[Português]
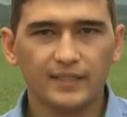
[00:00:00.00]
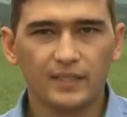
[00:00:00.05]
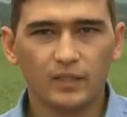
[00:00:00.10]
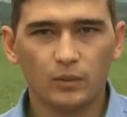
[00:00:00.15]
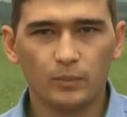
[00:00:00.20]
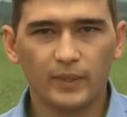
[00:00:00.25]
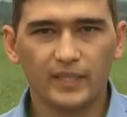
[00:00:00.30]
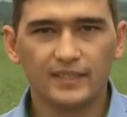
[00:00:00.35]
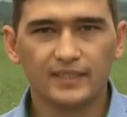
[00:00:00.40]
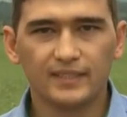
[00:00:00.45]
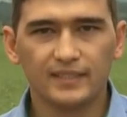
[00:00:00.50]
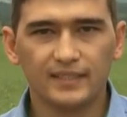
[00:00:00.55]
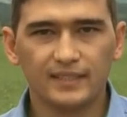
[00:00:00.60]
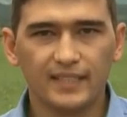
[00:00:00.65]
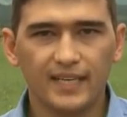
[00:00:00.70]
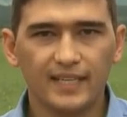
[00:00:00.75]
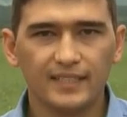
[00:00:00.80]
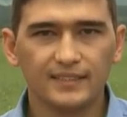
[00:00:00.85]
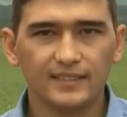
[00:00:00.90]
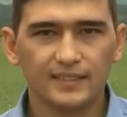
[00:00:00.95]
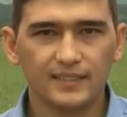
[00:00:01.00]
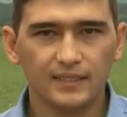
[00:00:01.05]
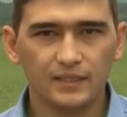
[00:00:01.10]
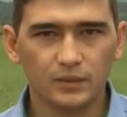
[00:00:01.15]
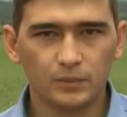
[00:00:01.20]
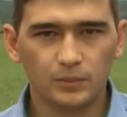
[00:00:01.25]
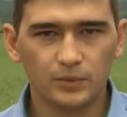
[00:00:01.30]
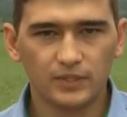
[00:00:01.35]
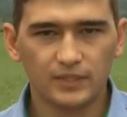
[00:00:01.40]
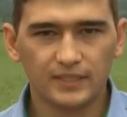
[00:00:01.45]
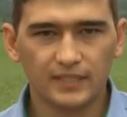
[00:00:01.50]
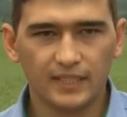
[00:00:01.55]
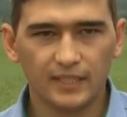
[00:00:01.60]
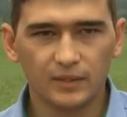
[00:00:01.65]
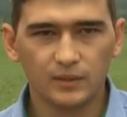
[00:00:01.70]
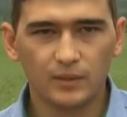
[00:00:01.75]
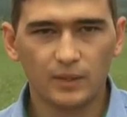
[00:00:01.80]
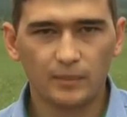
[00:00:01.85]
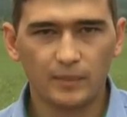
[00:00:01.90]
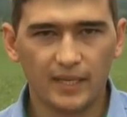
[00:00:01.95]
que aumenta de 10 a
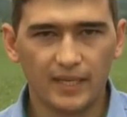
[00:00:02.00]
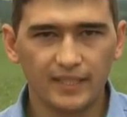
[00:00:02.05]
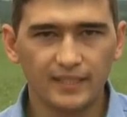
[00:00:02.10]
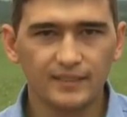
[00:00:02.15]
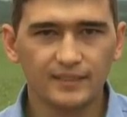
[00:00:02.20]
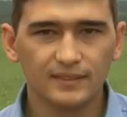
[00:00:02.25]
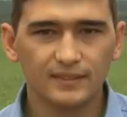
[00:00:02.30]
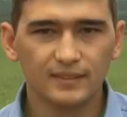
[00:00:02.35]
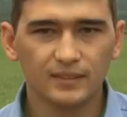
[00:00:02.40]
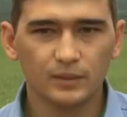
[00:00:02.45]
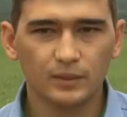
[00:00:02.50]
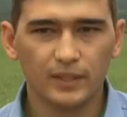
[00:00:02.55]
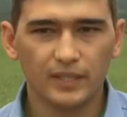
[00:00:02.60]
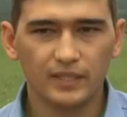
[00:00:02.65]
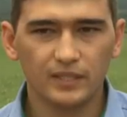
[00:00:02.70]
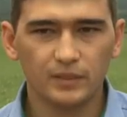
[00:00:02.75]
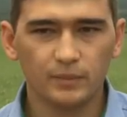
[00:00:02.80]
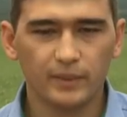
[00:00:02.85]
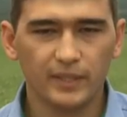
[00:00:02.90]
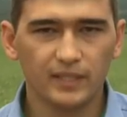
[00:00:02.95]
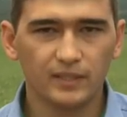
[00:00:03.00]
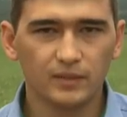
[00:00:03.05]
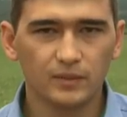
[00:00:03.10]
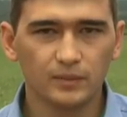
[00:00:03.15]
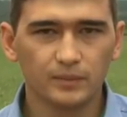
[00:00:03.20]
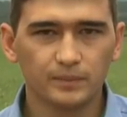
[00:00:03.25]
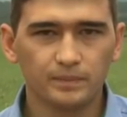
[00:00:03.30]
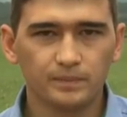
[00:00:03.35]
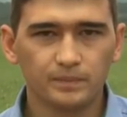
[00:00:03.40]
15% a mais no rendimento